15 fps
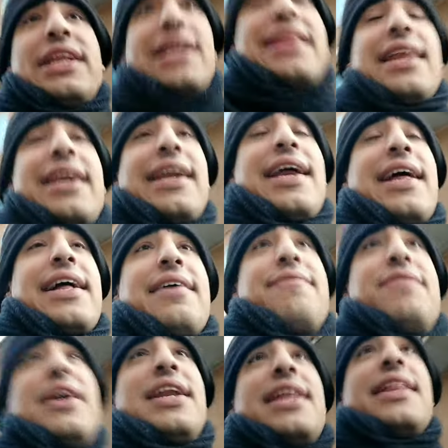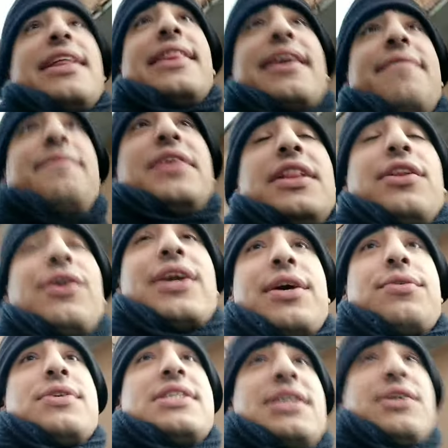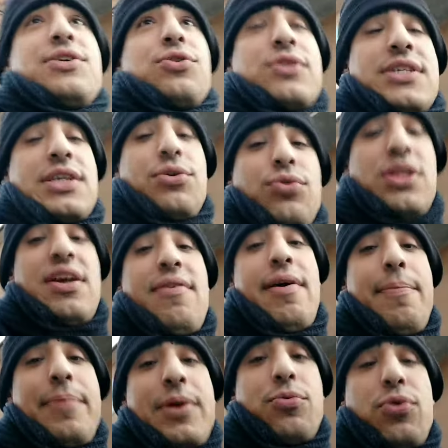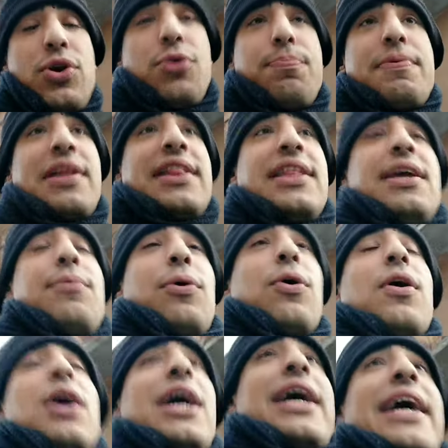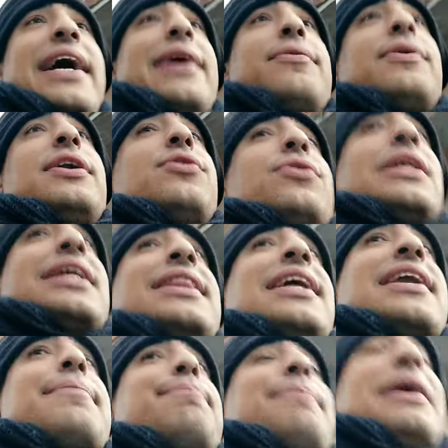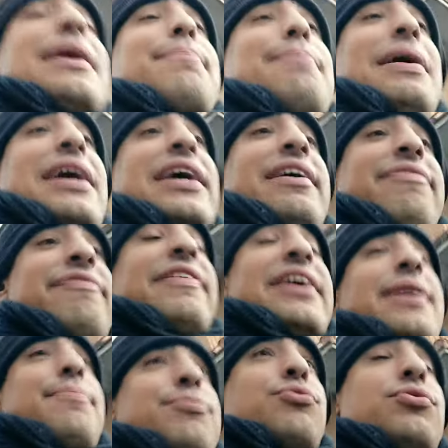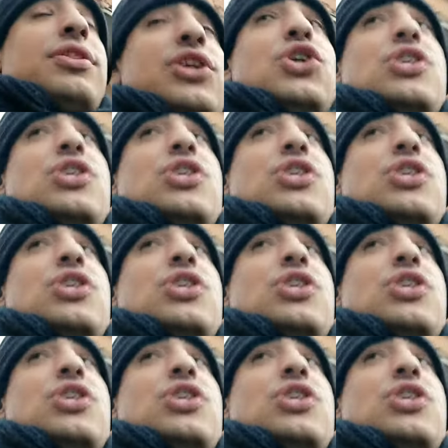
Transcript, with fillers: La Ternana che viene da tre vittorie consecutive per cui l'obiettivo è quello di andare a Parma e fare punti.